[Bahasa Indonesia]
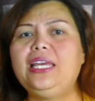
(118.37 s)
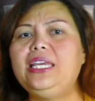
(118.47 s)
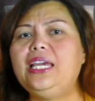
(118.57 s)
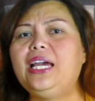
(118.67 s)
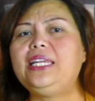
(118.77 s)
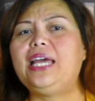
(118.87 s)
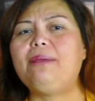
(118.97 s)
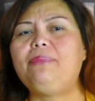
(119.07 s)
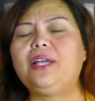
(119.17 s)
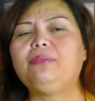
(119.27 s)
Ia
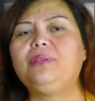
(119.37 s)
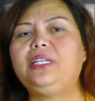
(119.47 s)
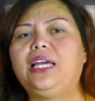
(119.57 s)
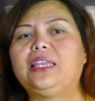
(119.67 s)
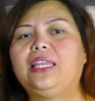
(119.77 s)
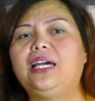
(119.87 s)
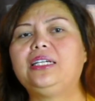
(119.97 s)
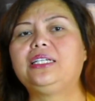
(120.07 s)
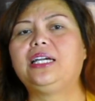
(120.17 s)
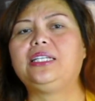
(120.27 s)
dapat
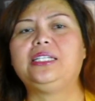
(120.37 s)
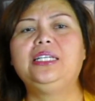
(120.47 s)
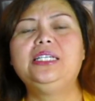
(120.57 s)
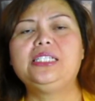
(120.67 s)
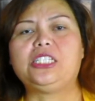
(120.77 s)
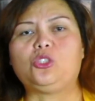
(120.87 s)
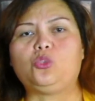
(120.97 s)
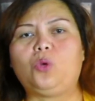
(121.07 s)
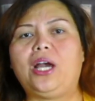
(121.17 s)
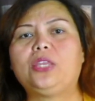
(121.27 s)
mendatangkan
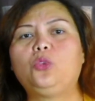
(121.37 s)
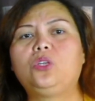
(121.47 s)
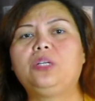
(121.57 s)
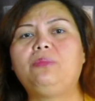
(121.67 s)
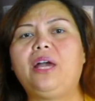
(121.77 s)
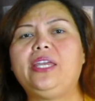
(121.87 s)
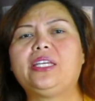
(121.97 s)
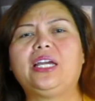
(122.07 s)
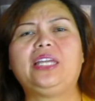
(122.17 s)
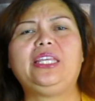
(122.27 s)
sesuatu
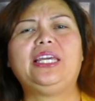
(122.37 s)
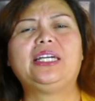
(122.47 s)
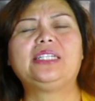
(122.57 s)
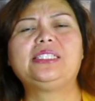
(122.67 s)
kebaikan yang